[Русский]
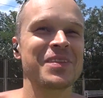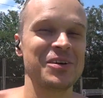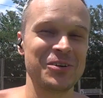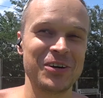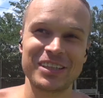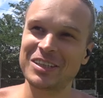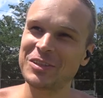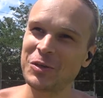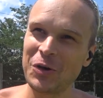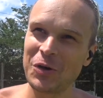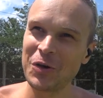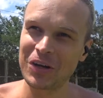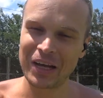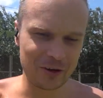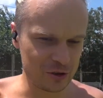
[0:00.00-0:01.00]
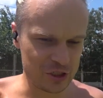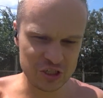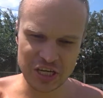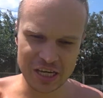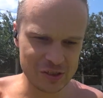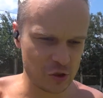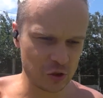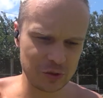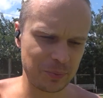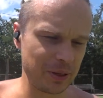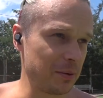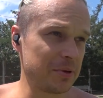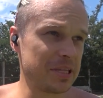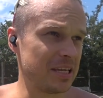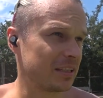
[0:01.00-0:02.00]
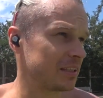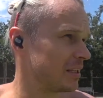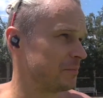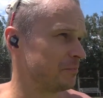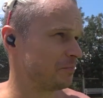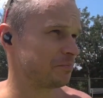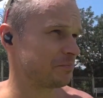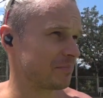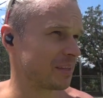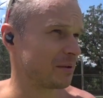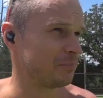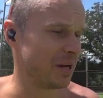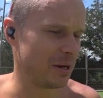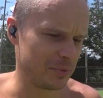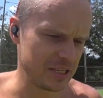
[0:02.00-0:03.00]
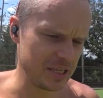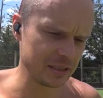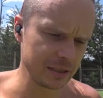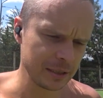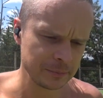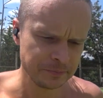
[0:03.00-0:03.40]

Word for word: ну вот, но, короче, сейчас что-то прямо нет, прямо нет.